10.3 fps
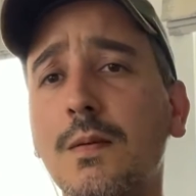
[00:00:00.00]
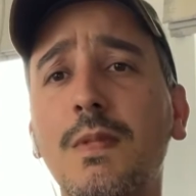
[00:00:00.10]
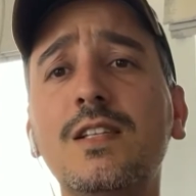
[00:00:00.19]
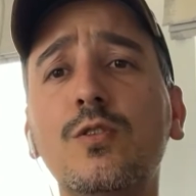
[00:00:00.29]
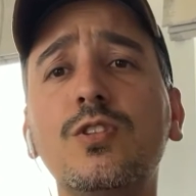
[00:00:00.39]

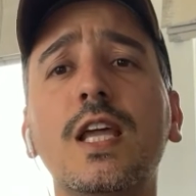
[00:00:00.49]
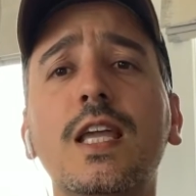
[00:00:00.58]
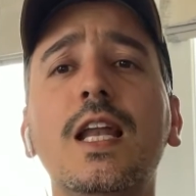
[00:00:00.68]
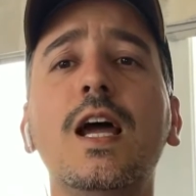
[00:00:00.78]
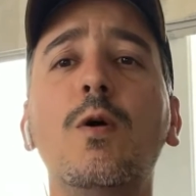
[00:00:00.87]
Mas eu sei
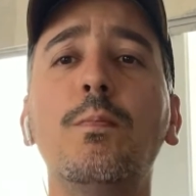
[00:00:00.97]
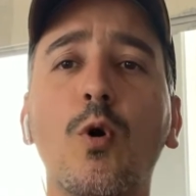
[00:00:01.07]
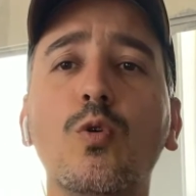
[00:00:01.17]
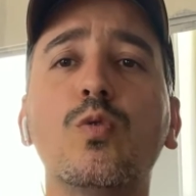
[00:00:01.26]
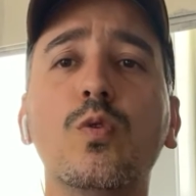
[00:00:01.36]
que ele é um
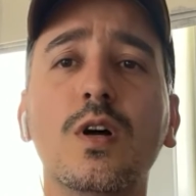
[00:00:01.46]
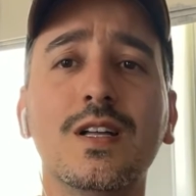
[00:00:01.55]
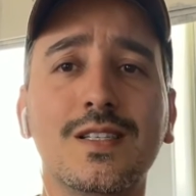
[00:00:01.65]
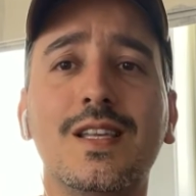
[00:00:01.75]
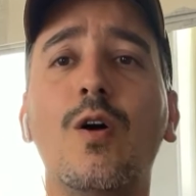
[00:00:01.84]
pouco
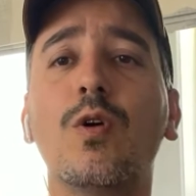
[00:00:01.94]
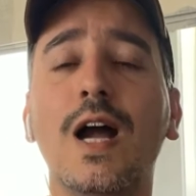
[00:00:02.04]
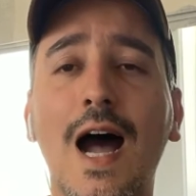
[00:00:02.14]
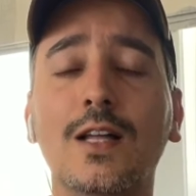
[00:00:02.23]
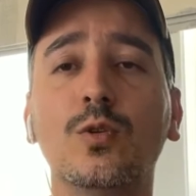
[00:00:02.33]

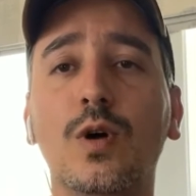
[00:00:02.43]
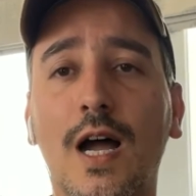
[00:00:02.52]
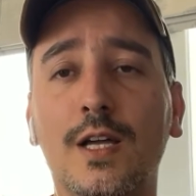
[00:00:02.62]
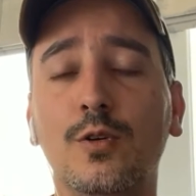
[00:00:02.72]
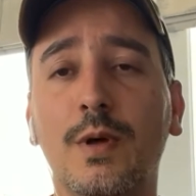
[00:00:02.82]
salgado
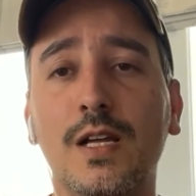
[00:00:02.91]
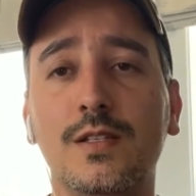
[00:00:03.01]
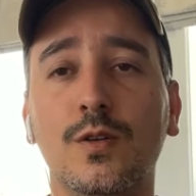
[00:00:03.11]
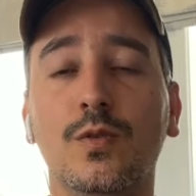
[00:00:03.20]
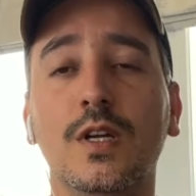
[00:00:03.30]
aí no
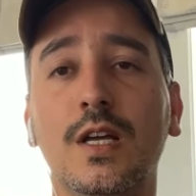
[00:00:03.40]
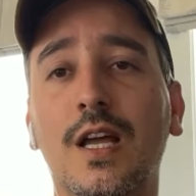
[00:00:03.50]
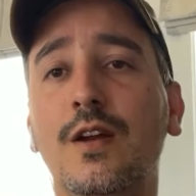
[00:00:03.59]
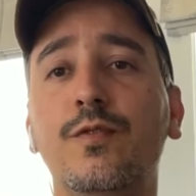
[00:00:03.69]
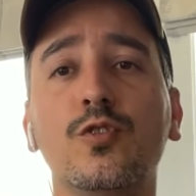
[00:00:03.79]
Brasil.
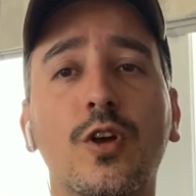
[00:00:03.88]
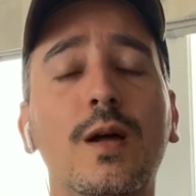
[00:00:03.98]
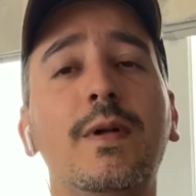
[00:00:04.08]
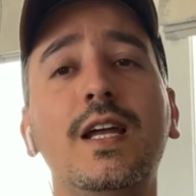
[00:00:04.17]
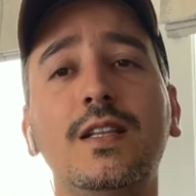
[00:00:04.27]
Ele
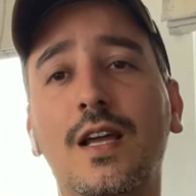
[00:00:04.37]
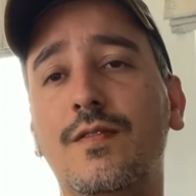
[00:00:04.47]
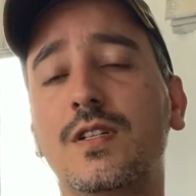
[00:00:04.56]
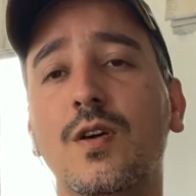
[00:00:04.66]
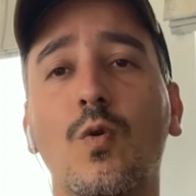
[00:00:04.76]
funciona bem, tem a
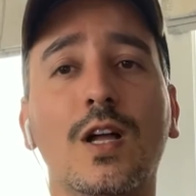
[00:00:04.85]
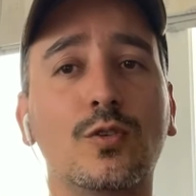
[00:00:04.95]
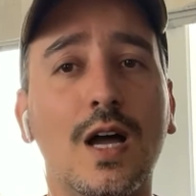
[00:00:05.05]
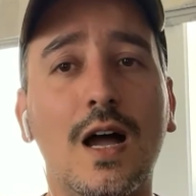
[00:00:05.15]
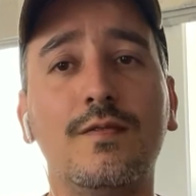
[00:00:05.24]
versão
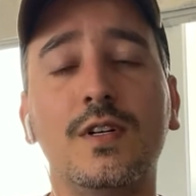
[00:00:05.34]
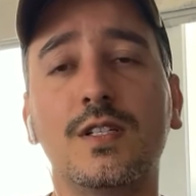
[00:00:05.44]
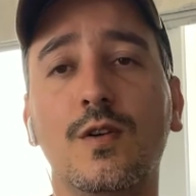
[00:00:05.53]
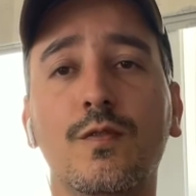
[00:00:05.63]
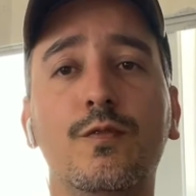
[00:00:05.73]
4K, a
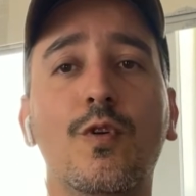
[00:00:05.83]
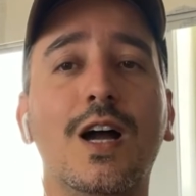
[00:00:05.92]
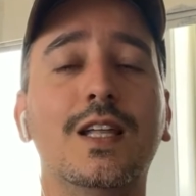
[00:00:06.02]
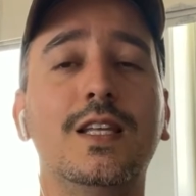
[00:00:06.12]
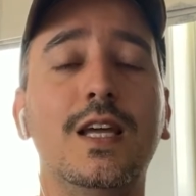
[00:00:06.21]
versão Full
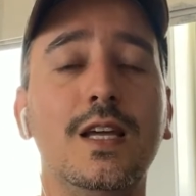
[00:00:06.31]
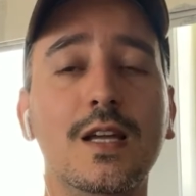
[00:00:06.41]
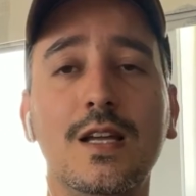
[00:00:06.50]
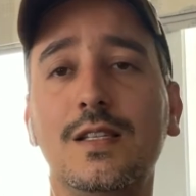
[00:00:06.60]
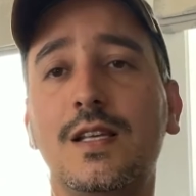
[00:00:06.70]
HD,
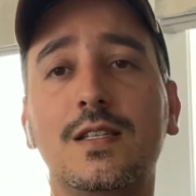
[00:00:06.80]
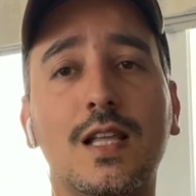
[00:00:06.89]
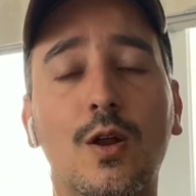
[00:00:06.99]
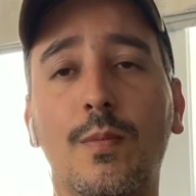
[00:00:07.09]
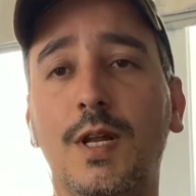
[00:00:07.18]
você
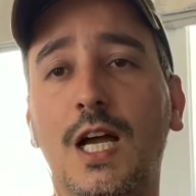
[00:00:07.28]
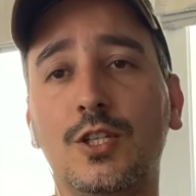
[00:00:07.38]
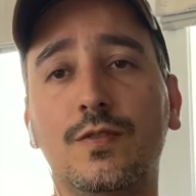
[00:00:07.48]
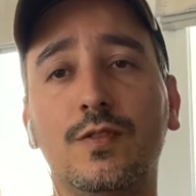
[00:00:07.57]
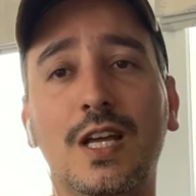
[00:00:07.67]
instala o
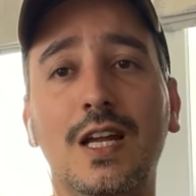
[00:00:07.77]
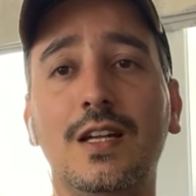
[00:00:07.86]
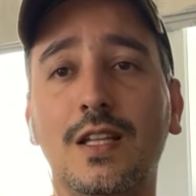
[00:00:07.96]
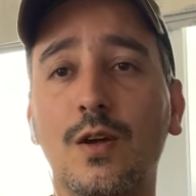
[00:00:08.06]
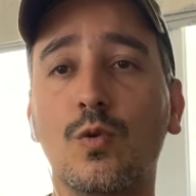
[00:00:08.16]
aplicativo nele,
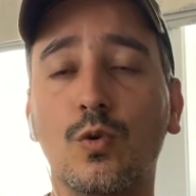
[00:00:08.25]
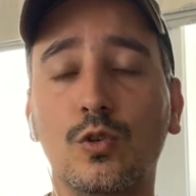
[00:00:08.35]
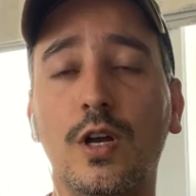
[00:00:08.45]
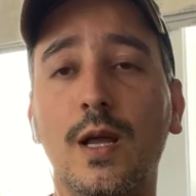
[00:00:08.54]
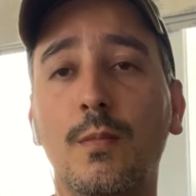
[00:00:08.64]
ele tem o
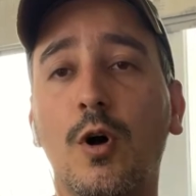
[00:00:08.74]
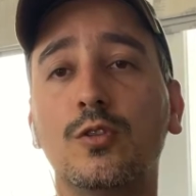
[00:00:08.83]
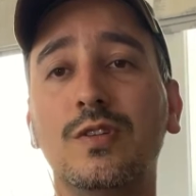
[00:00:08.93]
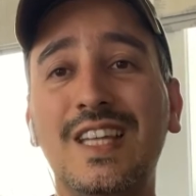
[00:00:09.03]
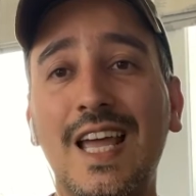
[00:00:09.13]
controle
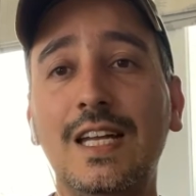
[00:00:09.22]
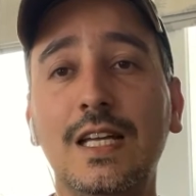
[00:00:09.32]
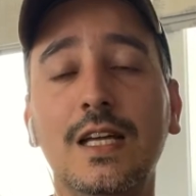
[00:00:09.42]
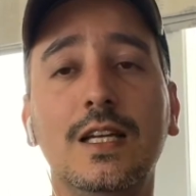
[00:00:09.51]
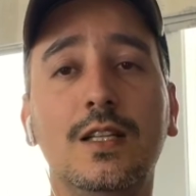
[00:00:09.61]
remoto
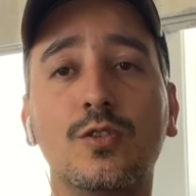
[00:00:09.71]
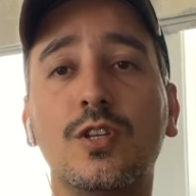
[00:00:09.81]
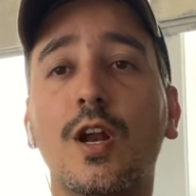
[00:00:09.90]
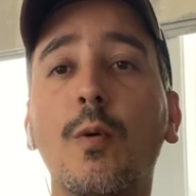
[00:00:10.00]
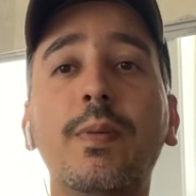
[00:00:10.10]
dele, então
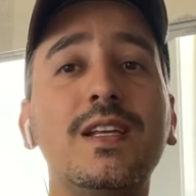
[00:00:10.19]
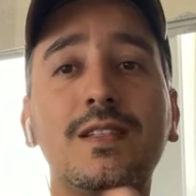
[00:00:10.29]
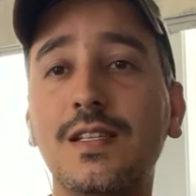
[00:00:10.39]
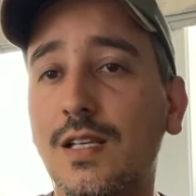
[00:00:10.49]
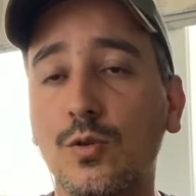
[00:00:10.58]
você não
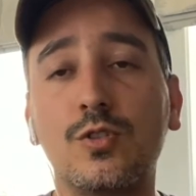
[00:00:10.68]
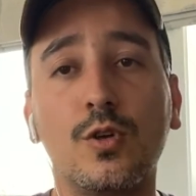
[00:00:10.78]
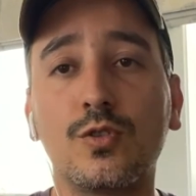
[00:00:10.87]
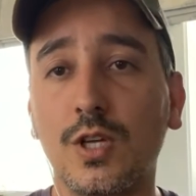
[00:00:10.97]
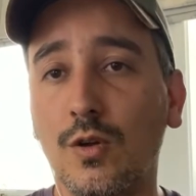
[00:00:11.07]
precisa do
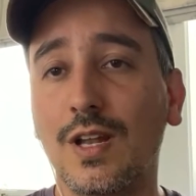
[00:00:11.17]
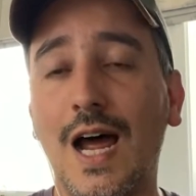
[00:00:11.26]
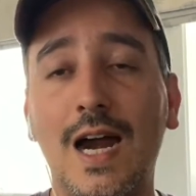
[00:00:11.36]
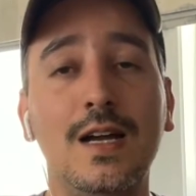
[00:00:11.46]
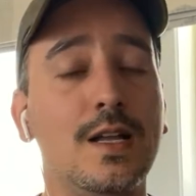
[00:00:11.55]
seu
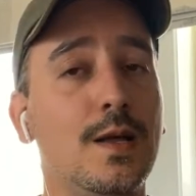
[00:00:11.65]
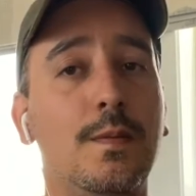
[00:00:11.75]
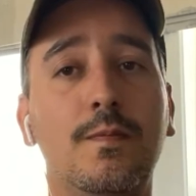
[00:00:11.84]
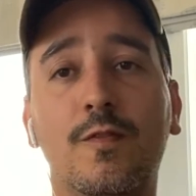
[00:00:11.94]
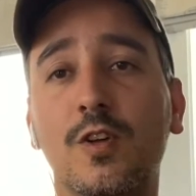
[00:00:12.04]
celular,
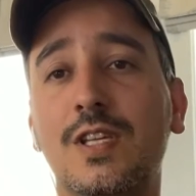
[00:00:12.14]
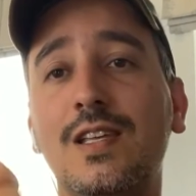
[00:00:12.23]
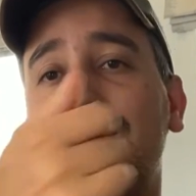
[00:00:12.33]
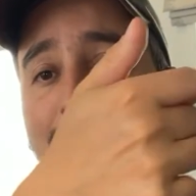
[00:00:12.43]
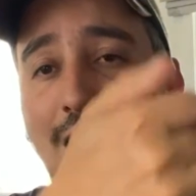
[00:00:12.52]
você
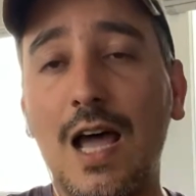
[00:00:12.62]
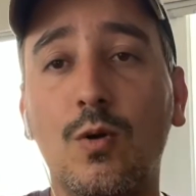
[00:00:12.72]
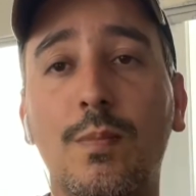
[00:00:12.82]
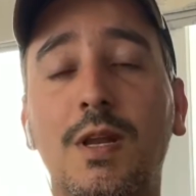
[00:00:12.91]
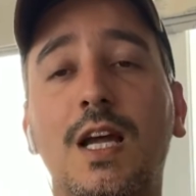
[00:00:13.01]

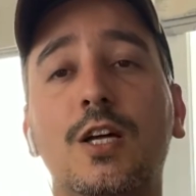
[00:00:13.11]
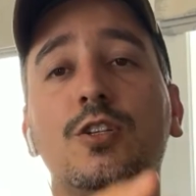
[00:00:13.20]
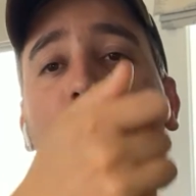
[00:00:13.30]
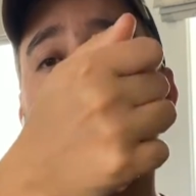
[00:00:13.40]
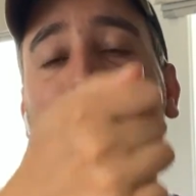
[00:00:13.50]
instala o
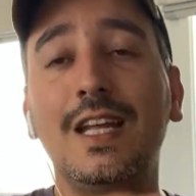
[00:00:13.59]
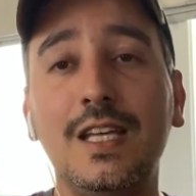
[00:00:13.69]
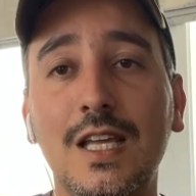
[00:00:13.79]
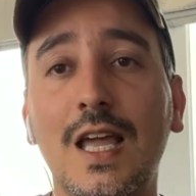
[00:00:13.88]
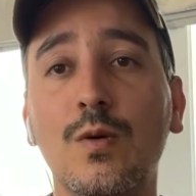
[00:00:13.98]
aplicativo
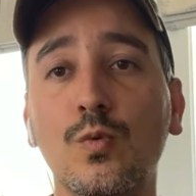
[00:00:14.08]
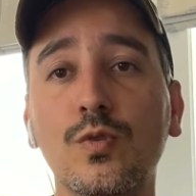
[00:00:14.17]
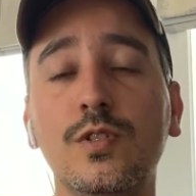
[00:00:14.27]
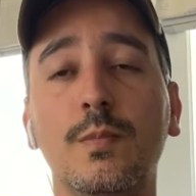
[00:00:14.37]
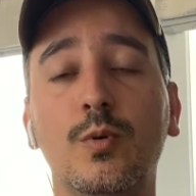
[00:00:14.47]
nele e
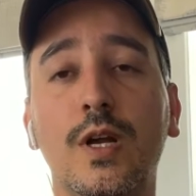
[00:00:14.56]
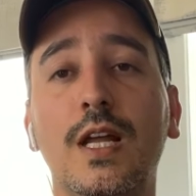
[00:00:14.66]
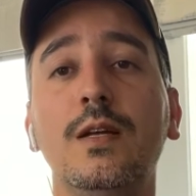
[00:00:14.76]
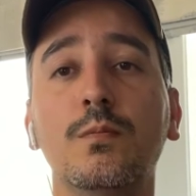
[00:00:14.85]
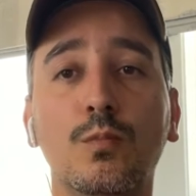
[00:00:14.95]
usa por
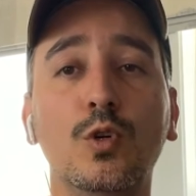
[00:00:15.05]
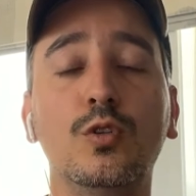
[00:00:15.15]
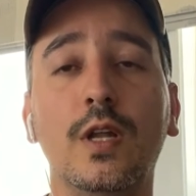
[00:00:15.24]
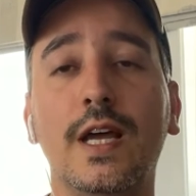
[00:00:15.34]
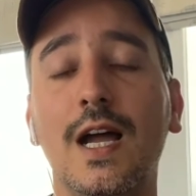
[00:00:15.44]
ele,
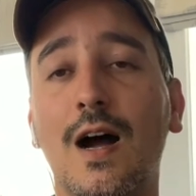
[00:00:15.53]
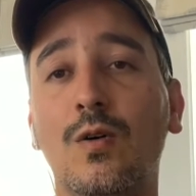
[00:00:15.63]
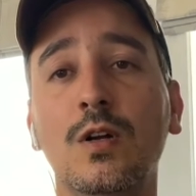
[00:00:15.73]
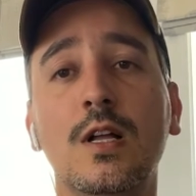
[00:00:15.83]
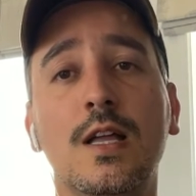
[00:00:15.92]
muito
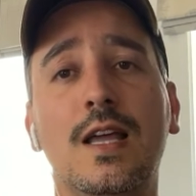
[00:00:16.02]
legal.